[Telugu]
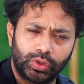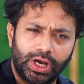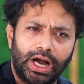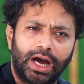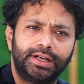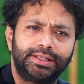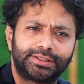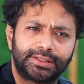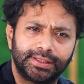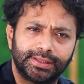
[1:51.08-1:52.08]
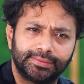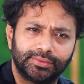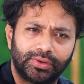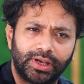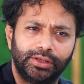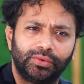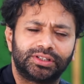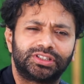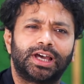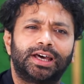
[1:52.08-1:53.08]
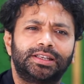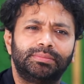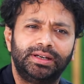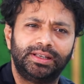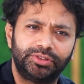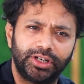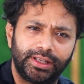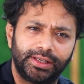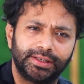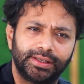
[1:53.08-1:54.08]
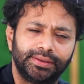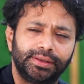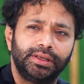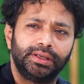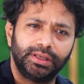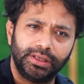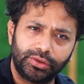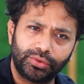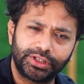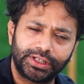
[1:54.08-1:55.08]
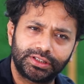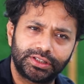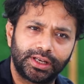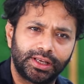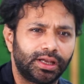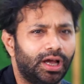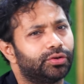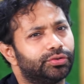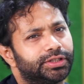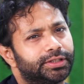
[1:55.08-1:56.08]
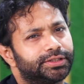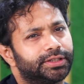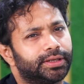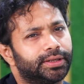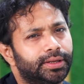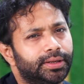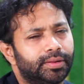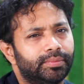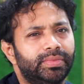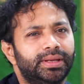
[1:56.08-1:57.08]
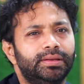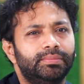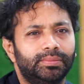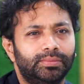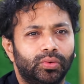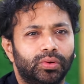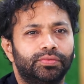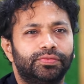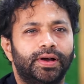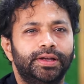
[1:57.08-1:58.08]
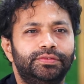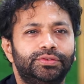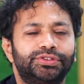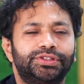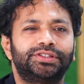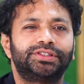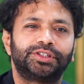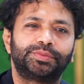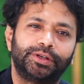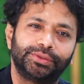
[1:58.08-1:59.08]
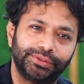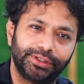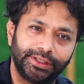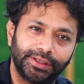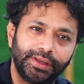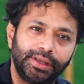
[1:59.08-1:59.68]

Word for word: ఒక ఆర్టిస్ట్కి కానీ ఒక స్టార్కి బిల్డప్ చేయడానికి ఈ రోజైనా సరే ఆ రోజైనా సరే మినిమం ఒక ఫైవ్ టు సిక్స్ ఇయర్స్ పడుతుందండి